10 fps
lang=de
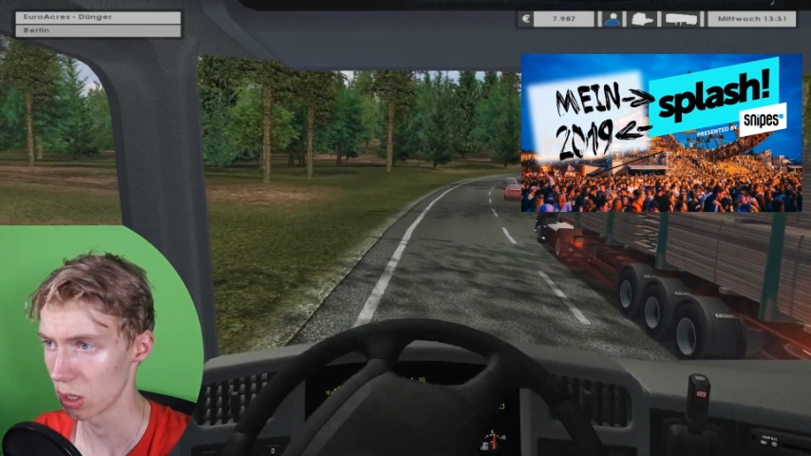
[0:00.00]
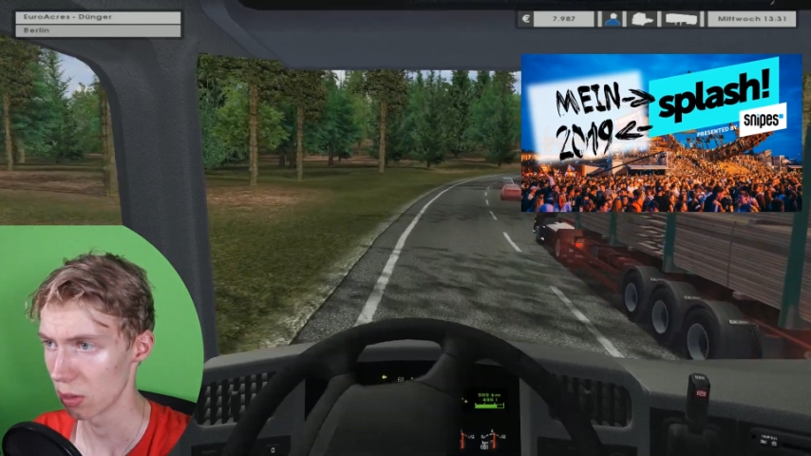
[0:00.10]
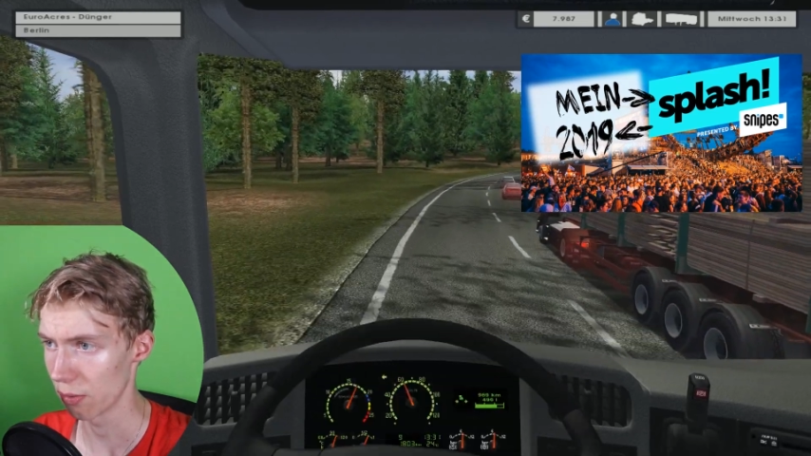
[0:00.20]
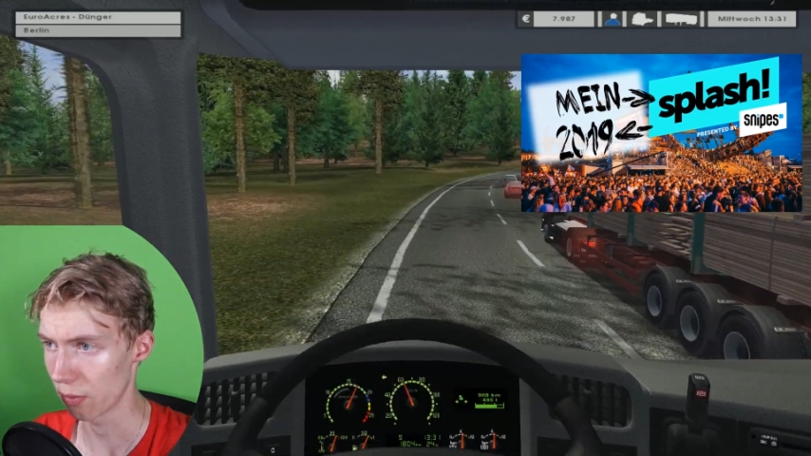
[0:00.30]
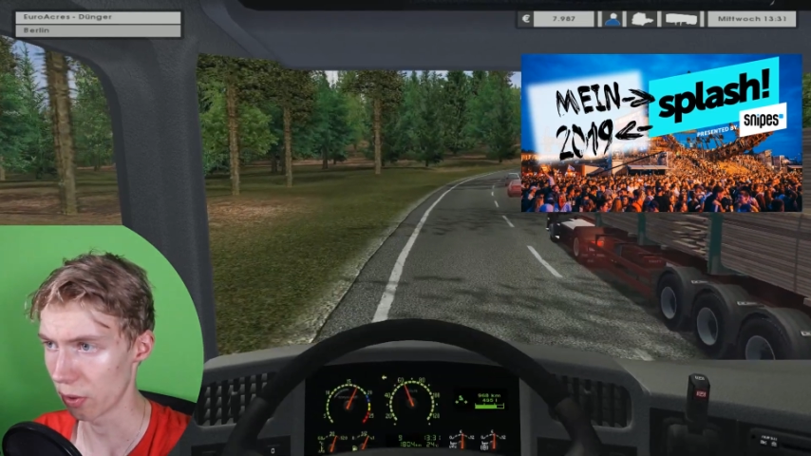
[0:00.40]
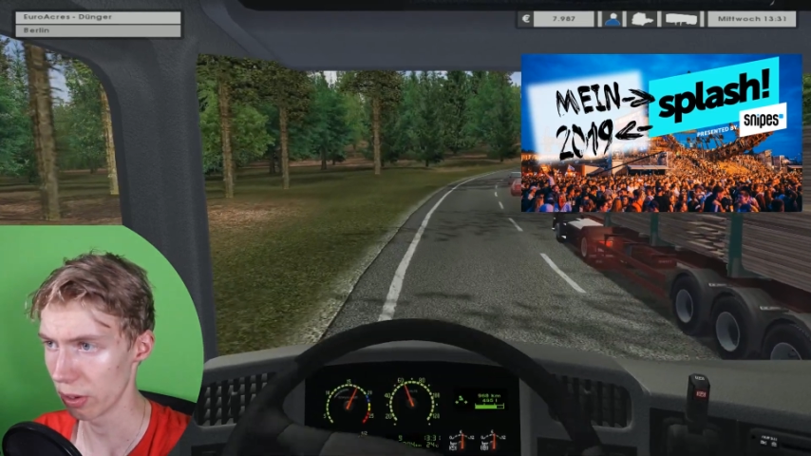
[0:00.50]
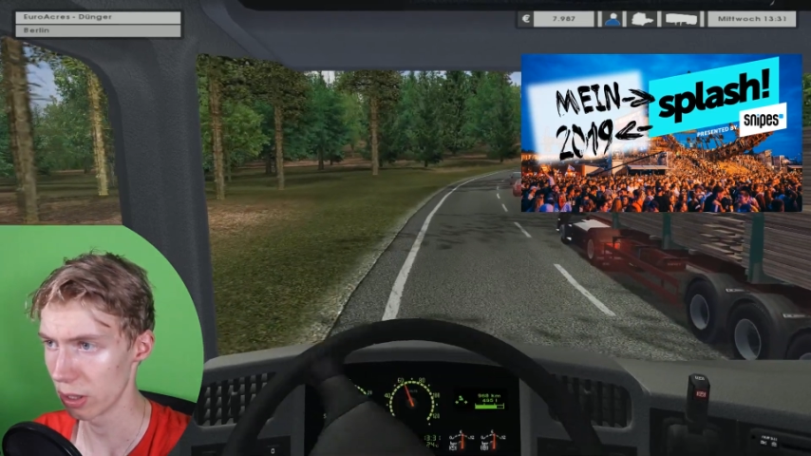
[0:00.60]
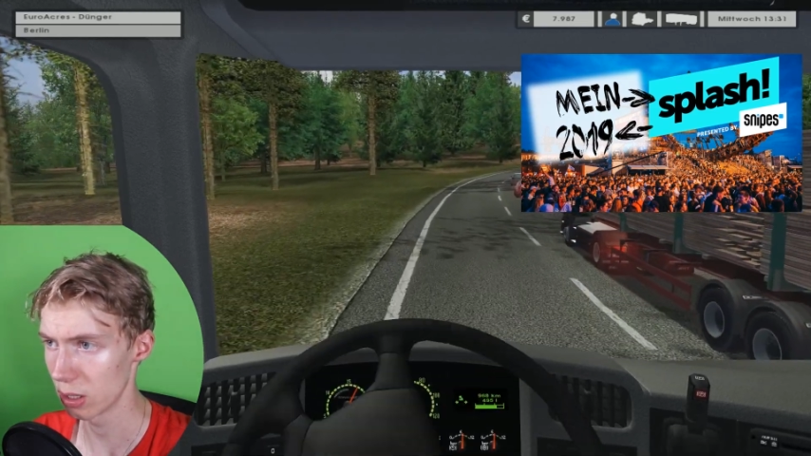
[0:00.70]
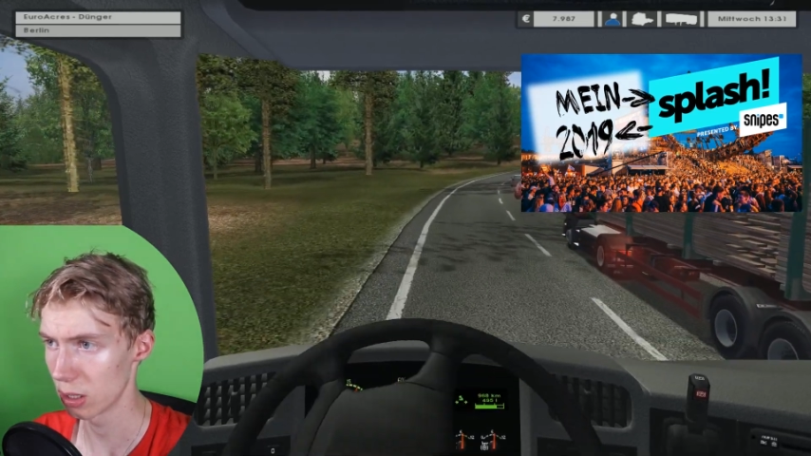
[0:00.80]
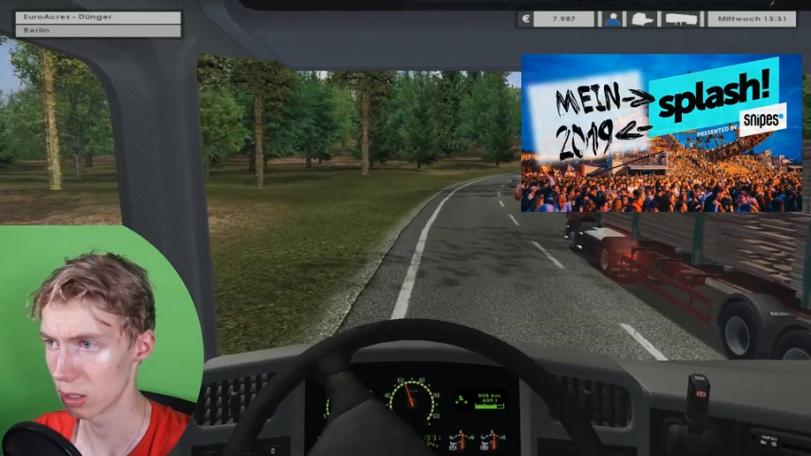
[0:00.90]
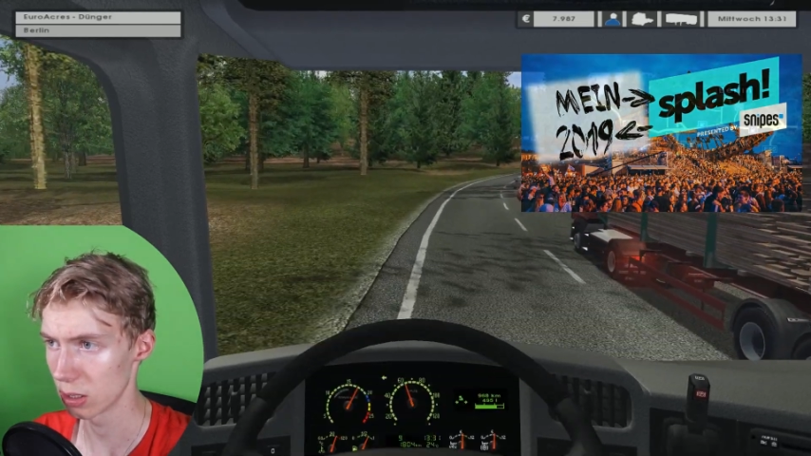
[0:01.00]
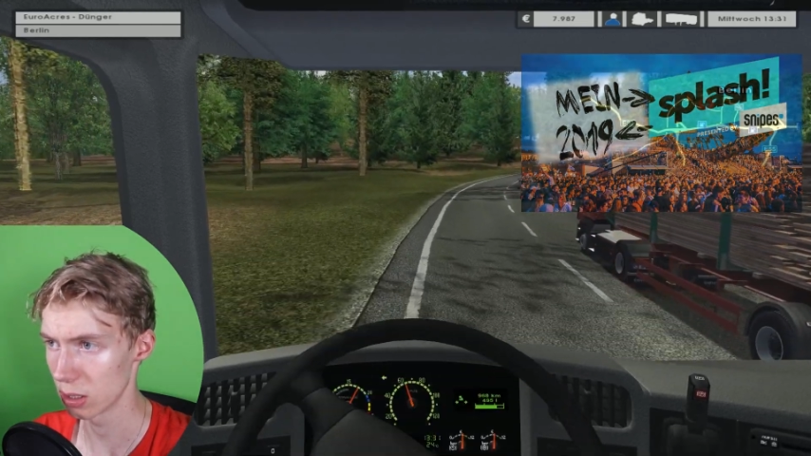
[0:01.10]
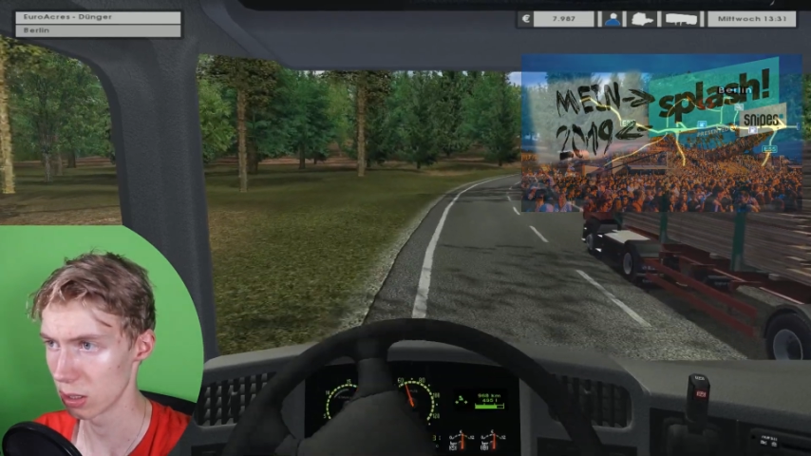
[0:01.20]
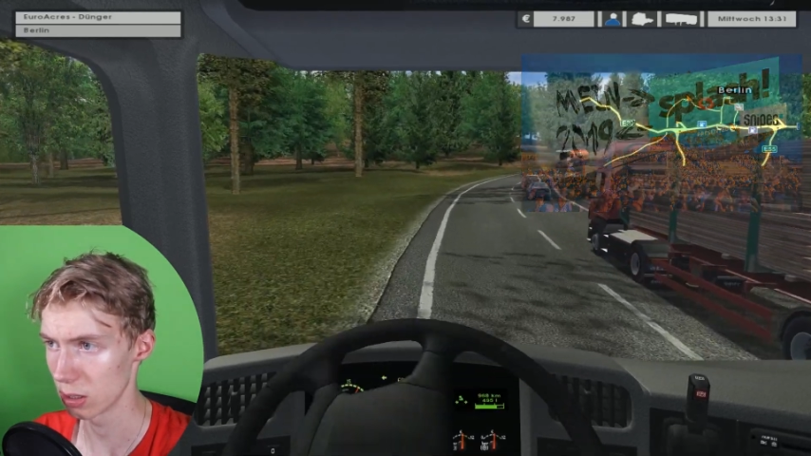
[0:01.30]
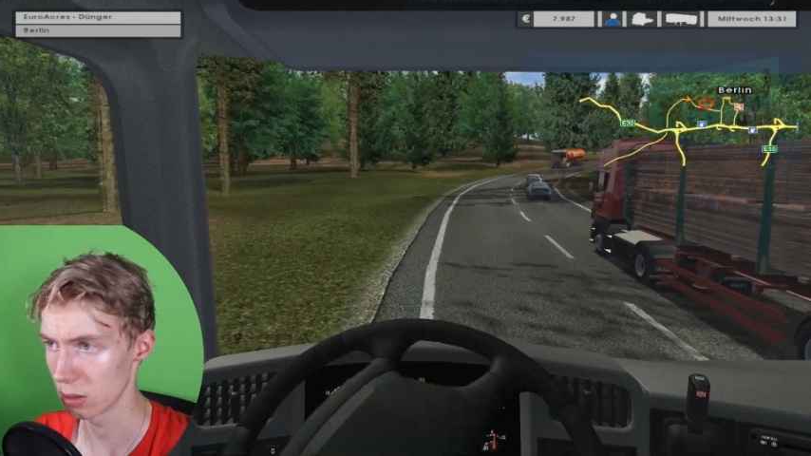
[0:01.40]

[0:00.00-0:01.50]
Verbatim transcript: voll die.